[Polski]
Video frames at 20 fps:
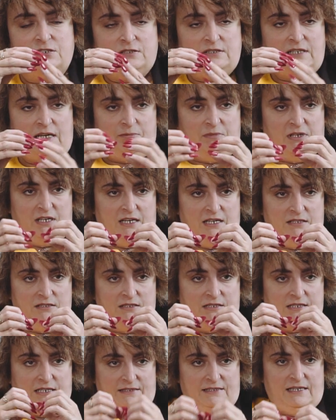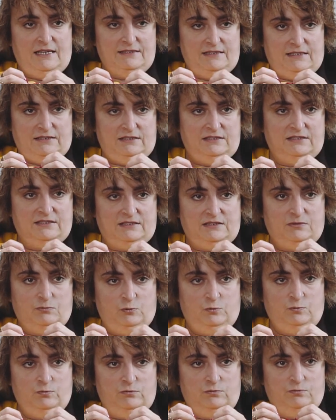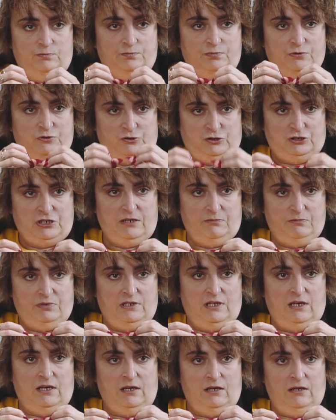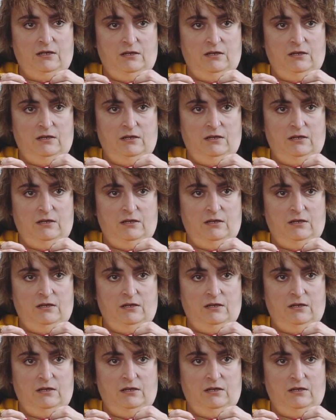czy ta mechanika nadal jest mu potrzebna,